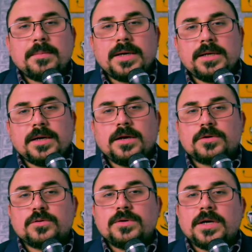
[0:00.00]
عملي الا
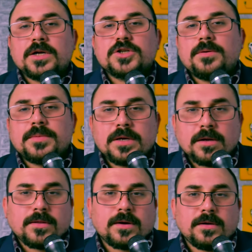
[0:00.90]
تكون ناجح من
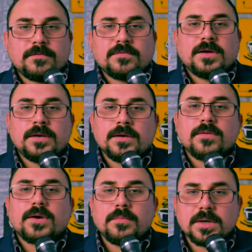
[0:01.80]
النظري
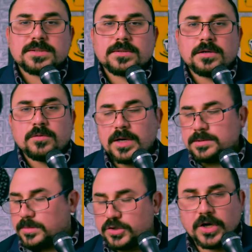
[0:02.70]
فالنظري ماست انه
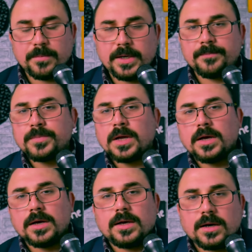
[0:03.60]
لازم تنجح به
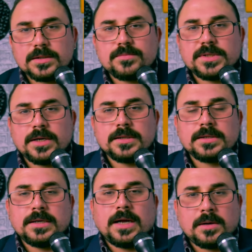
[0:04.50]
يلا تمتحن
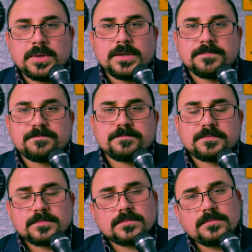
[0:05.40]
العملي
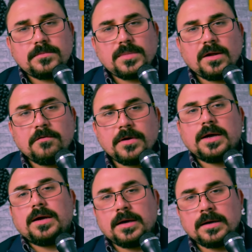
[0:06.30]
ف
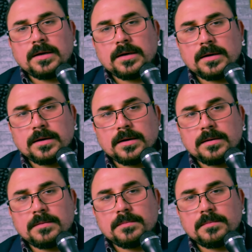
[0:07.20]

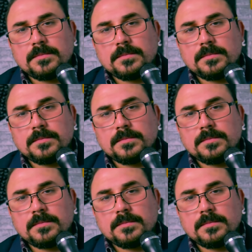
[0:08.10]
آه،